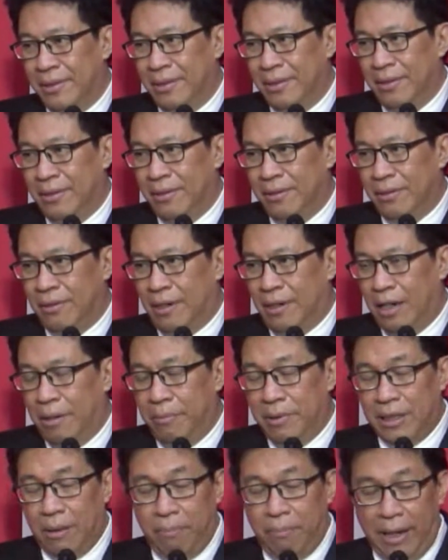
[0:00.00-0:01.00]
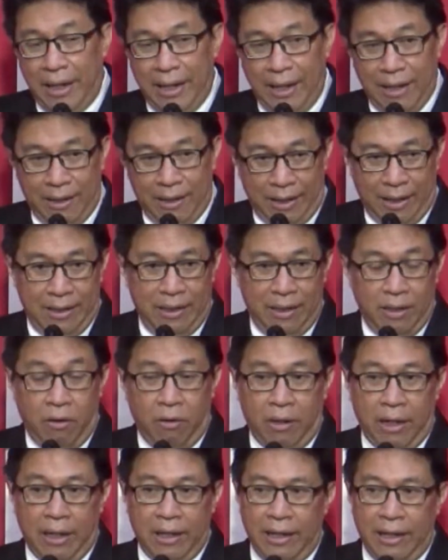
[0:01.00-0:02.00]
Saudara bisa bayangkan ya
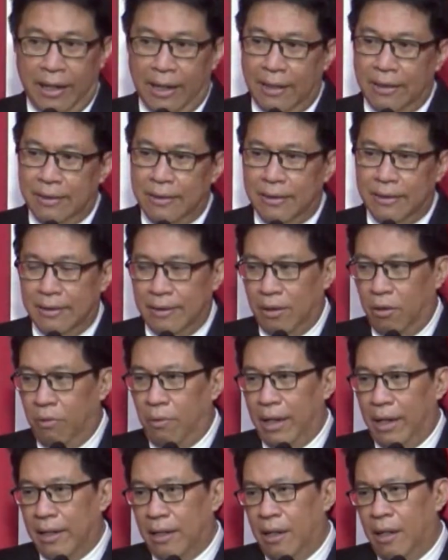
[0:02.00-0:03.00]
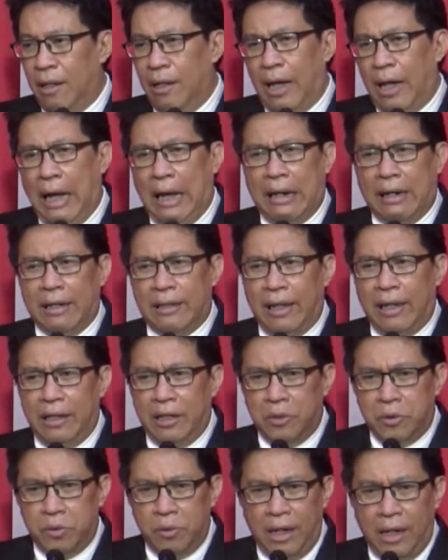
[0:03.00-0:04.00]
orang yang keluar hartanya
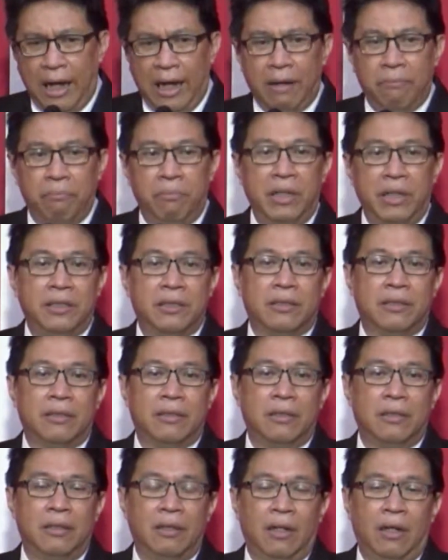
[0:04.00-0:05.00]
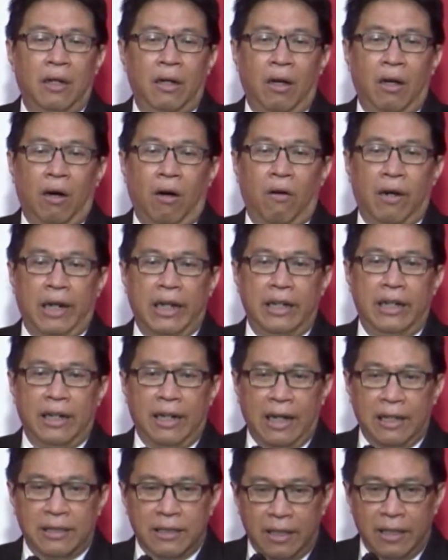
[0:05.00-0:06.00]
sudah habis, orang yang
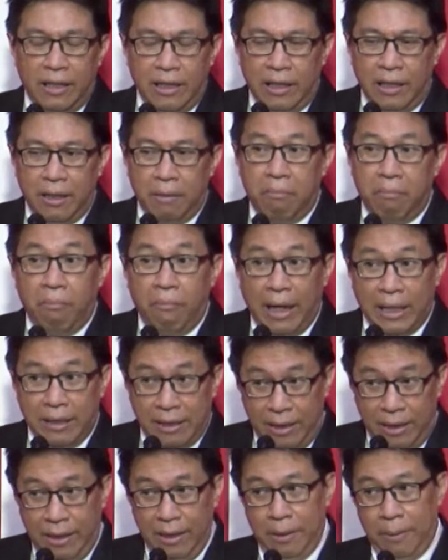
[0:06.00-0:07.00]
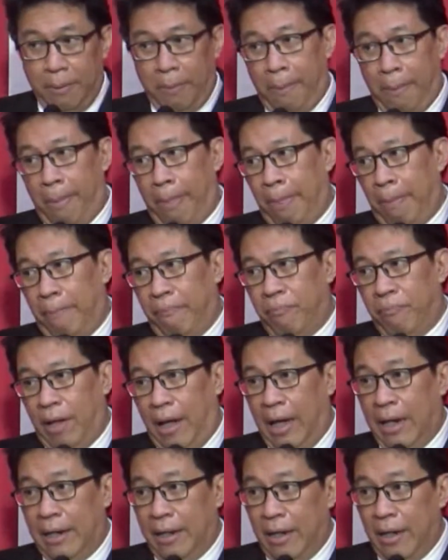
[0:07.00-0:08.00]
dikasihi mati,
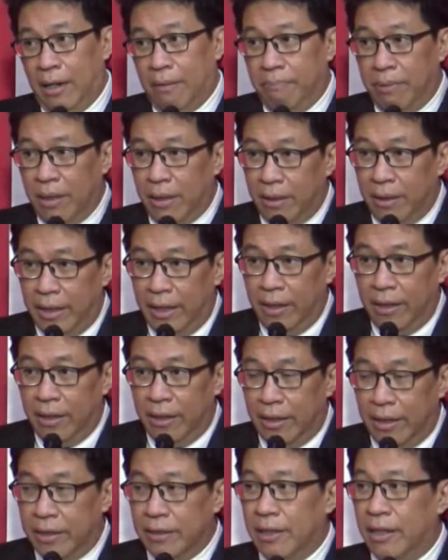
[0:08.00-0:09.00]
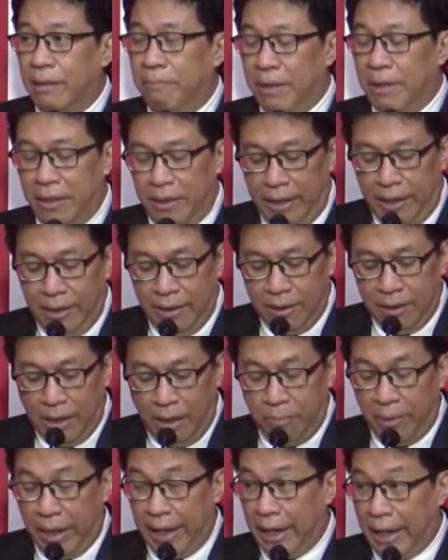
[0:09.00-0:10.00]
anak penting, istri penting dan
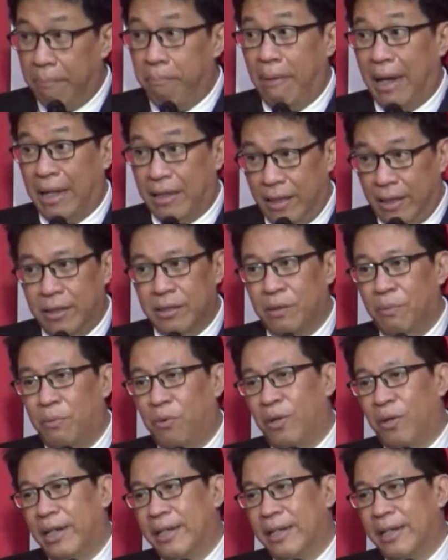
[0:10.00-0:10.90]
mereka mati semua.